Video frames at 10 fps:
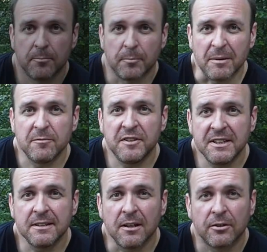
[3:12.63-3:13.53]
Beim
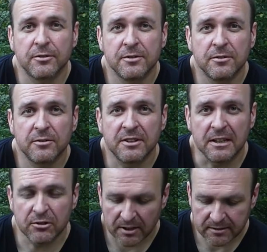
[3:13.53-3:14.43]
vierten
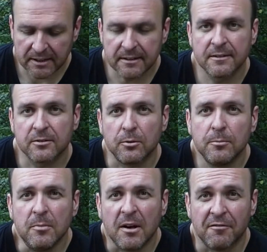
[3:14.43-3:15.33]
Ausrüstungsgegenstand geht es
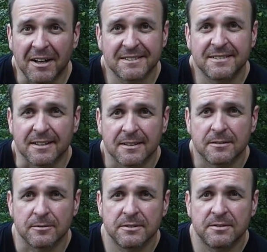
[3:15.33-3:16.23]
um Wasser,
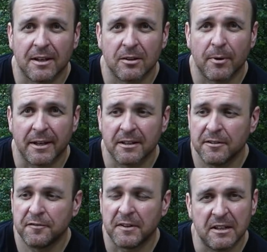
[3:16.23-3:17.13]
und zwar um
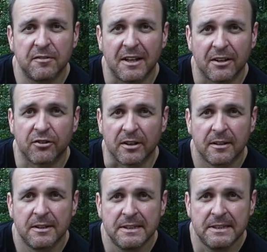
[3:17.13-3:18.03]
eine Feldflasche.
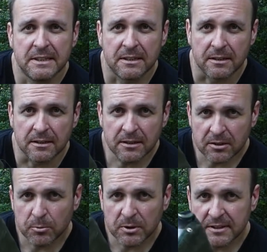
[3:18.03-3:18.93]

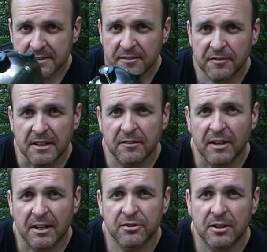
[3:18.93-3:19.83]
Ich würde diese
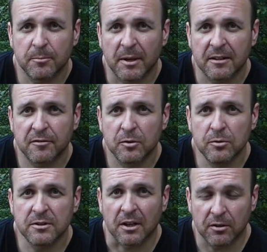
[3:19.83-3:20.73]
Feldflasche bei einer
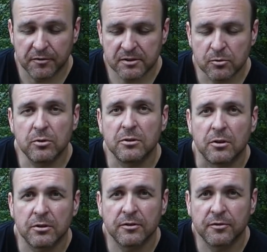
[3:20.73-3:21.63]
Flucht auch versuchen
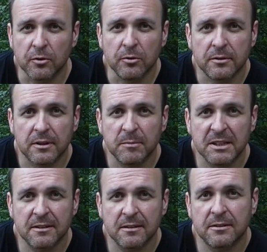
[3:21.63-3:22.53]
noch zu füllen,
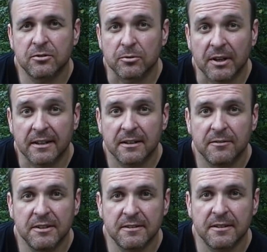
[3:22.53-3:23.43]
damit ich schon eine
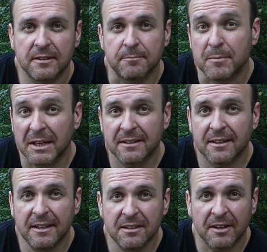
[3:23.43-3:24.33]
gewisse Menge
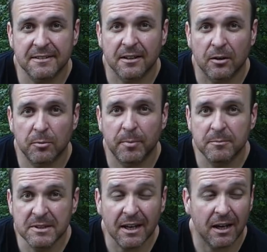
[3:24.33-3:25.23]
Trinkwasser auch bei
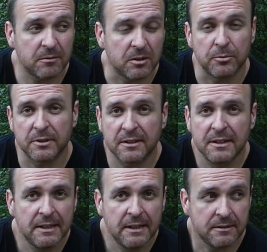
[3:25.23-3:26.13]
mir habe, ohne
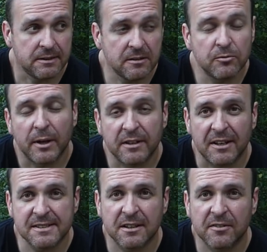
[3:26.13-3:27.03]
irgendwo eine
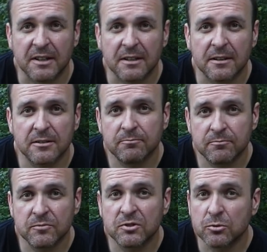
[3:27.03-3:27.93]
Wasserquelle
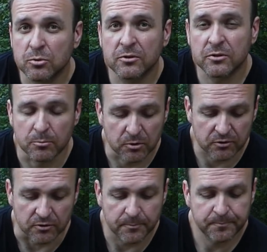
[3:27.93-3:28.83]
suchen zu
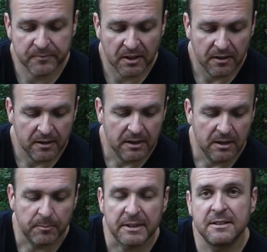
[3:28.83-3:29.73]
müssen.
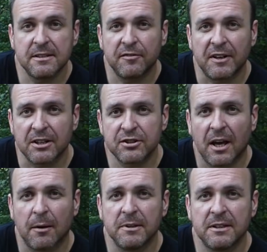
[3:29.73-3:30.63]
Bei dieser
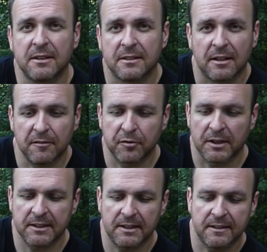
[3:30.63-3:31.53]
Flasche habe ich den
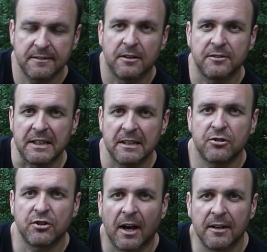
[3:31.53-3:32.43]
Vorteil, dass sie aus
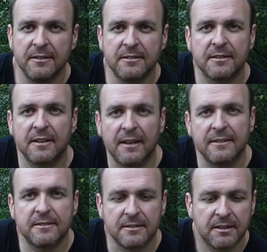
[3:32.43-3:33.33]
Edelstahl ist. Das
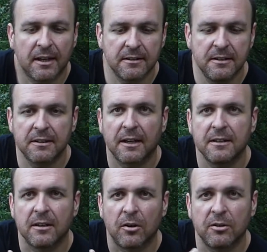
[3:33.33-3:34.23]
heißt, ich kann hier
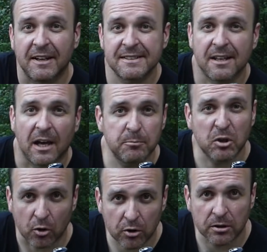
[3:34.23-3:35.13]
drinnen auch Wasser
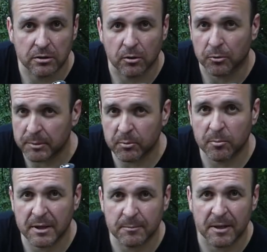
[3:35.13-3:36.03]
abkochen ohne
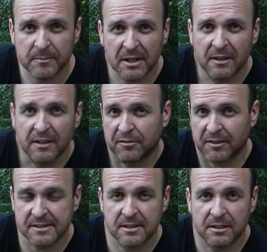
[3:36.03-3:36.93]
Probleme,
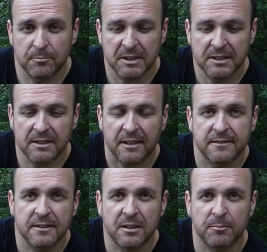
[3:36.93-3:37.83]
falls ich mir nicht
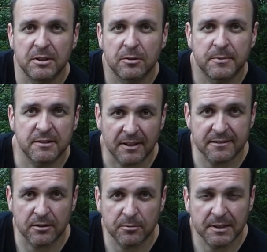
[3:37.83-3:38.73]
ganz sicher bin, ob das
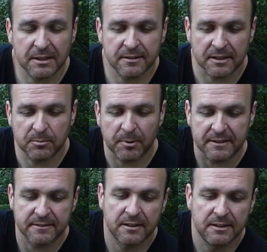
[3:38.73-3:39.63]
Wasser auch wirklich trinkbar
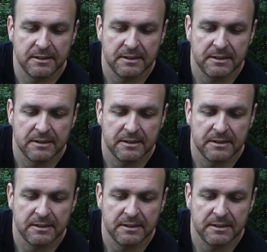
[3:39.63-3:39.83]
ist.